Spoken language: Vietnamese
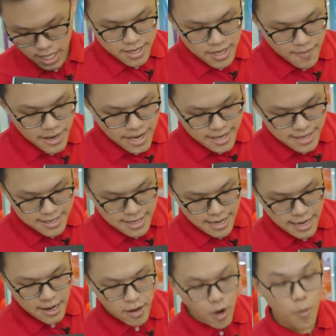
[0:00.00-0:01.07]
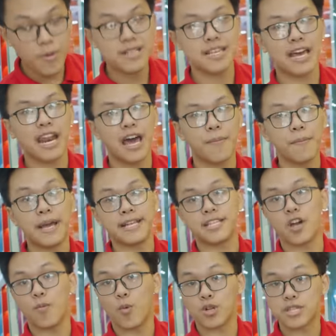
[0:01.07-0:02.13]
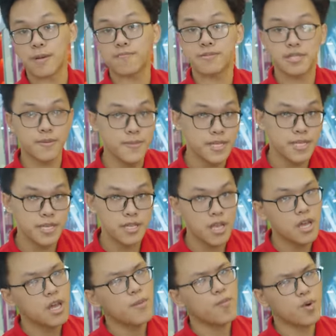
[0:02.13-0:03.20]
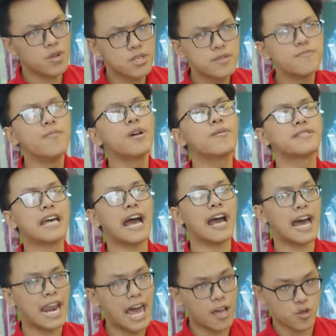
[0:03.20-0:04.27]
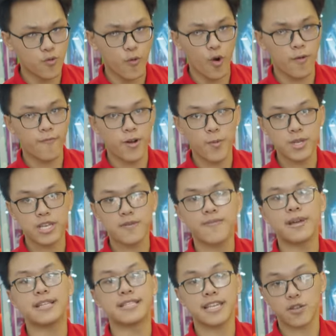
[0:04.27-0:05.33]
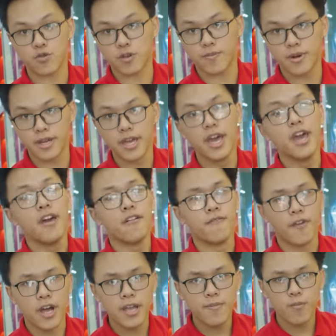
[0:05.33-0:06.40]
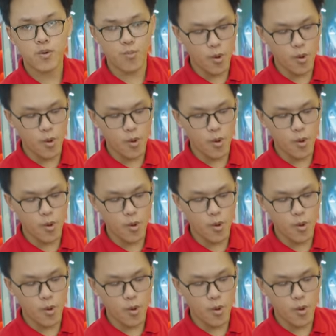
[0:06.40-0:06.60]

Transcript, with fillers: Chiếc main này thì sẽ có mức giá là 7.199.000, một mức giá khá là phù hợp với một chiếc main Z690 với một